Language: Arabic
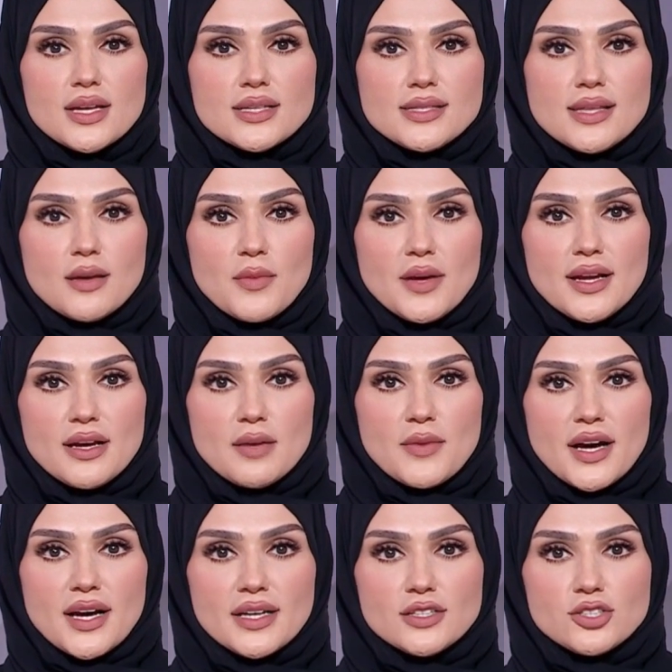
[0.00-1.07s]
استقبل
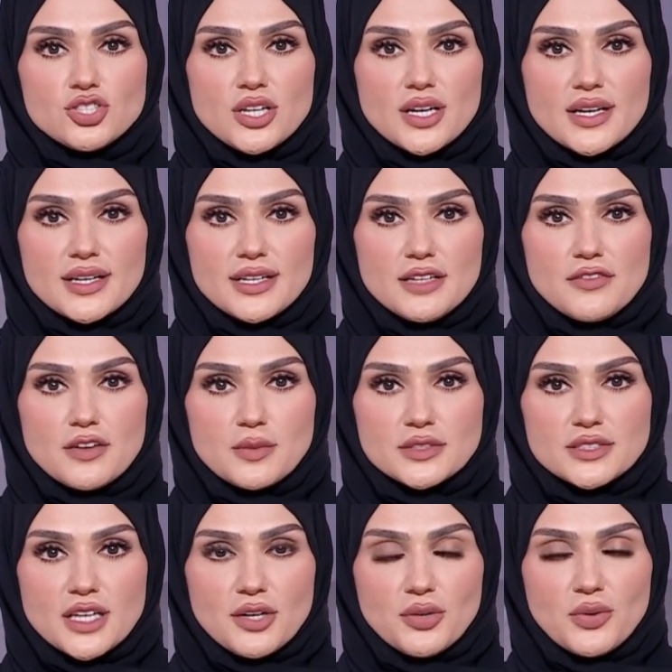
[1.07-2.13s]
معالي الشيخ خليفة بن
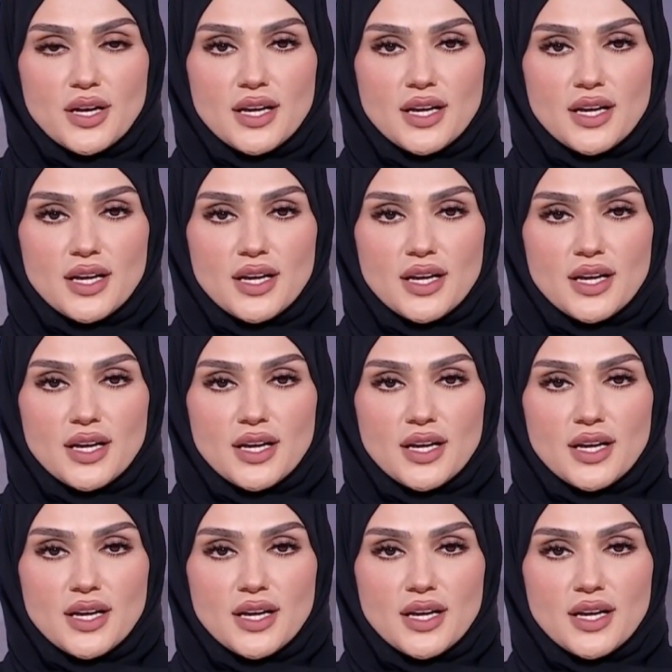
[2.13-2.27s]
طحنون